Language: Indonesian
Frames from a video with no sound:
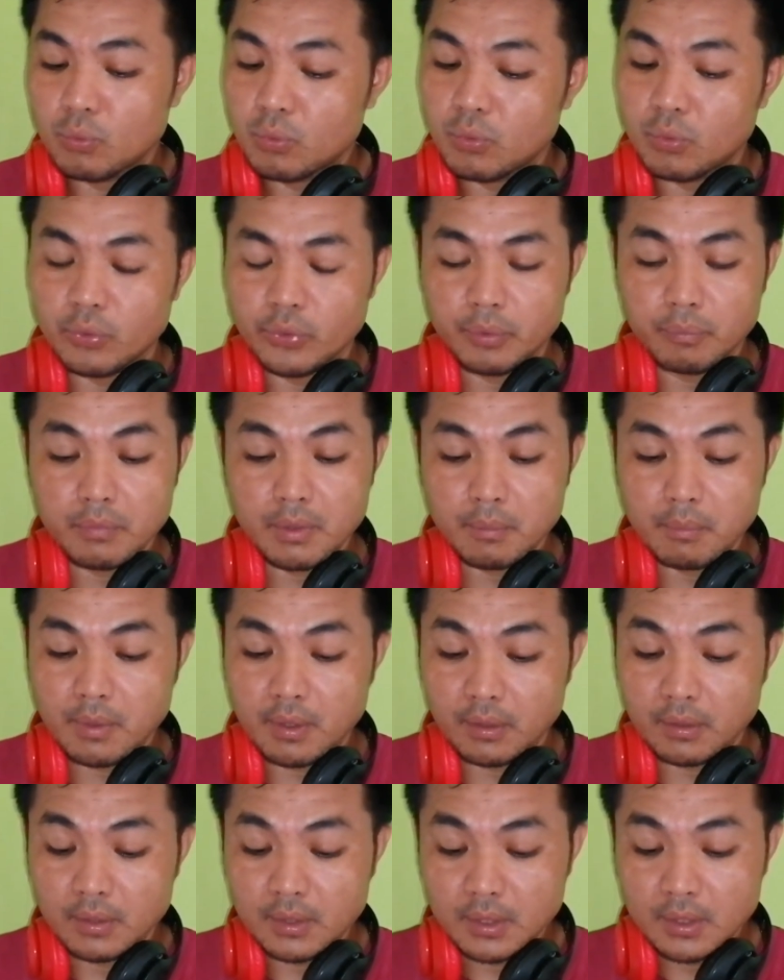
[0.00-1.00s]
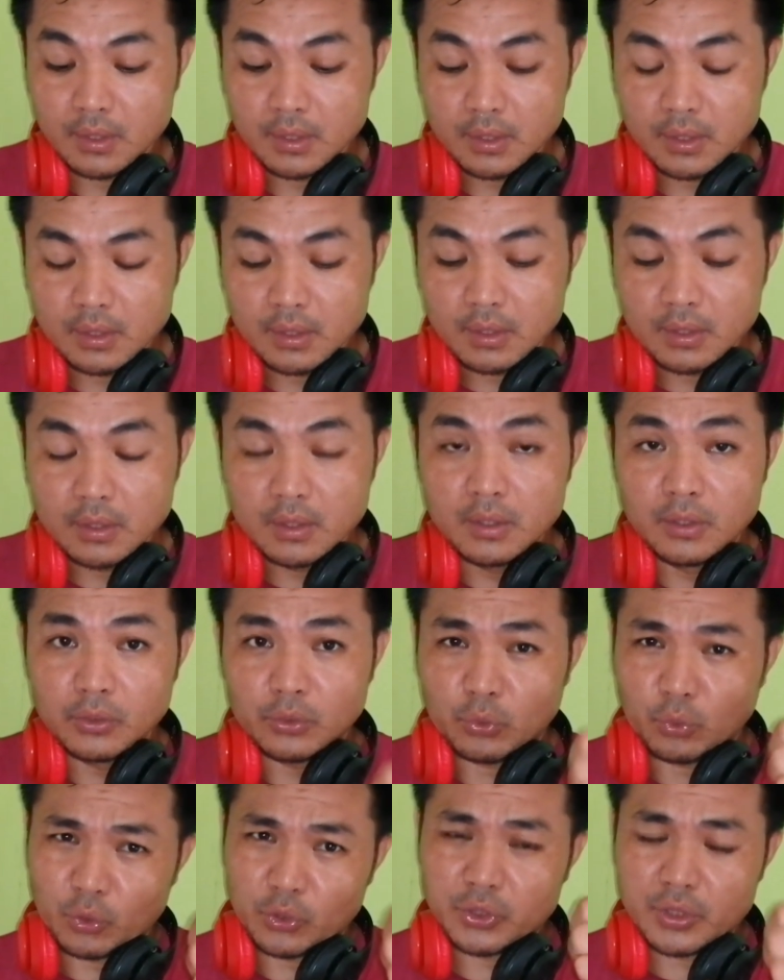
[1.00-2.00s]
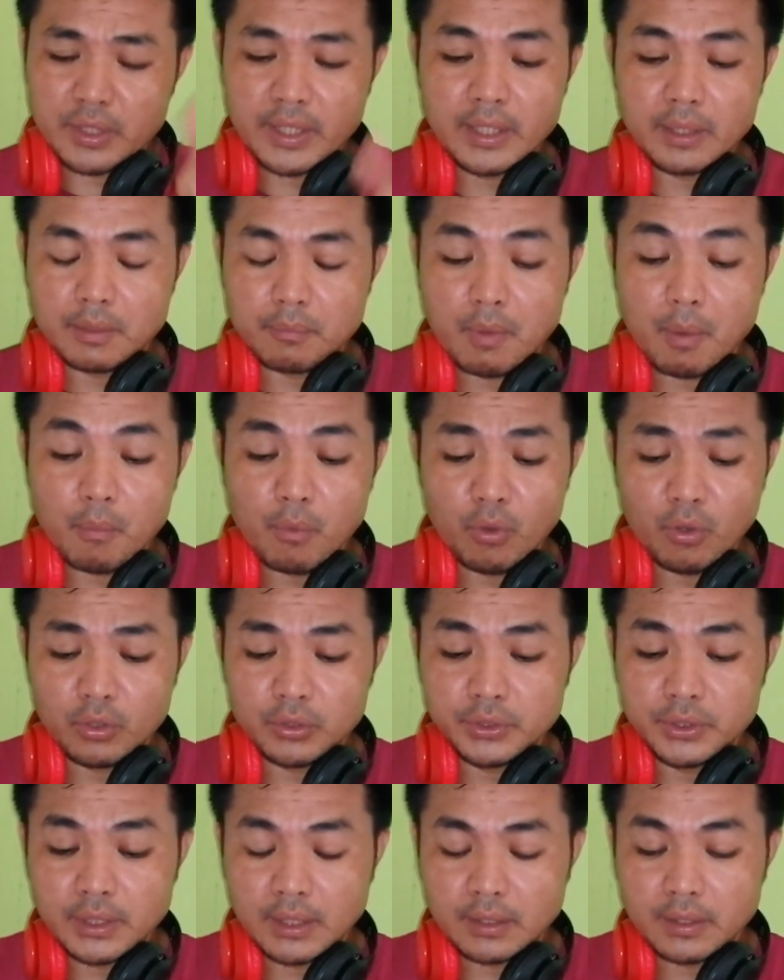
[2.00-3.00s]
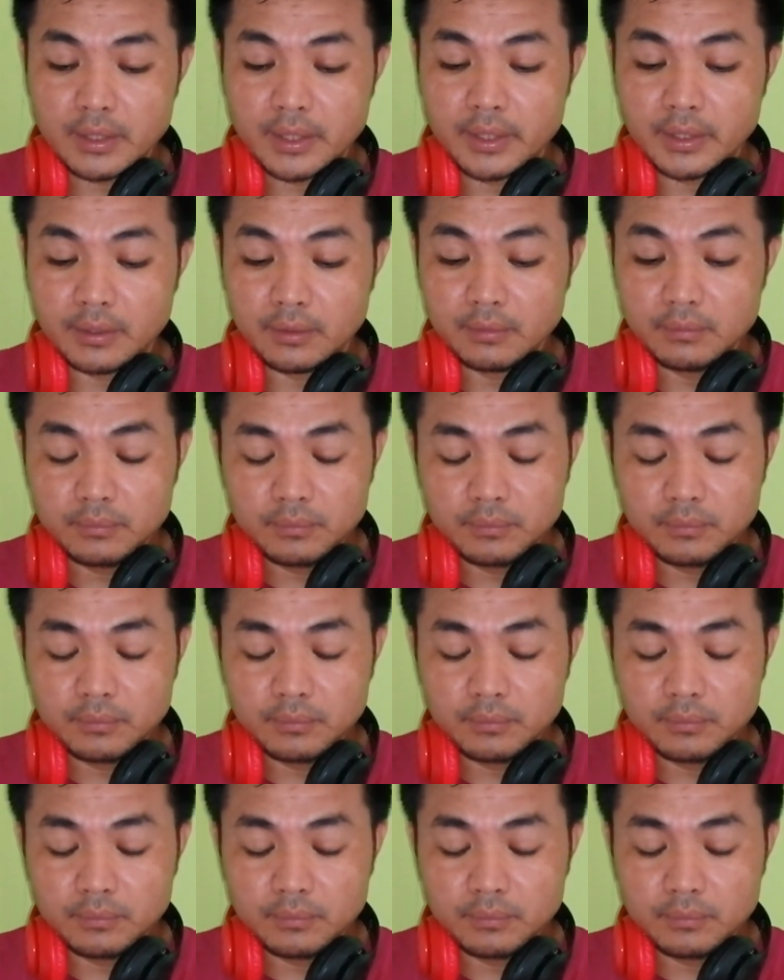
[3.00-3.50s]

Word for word: Wuih memang terus naik mau melonjak naik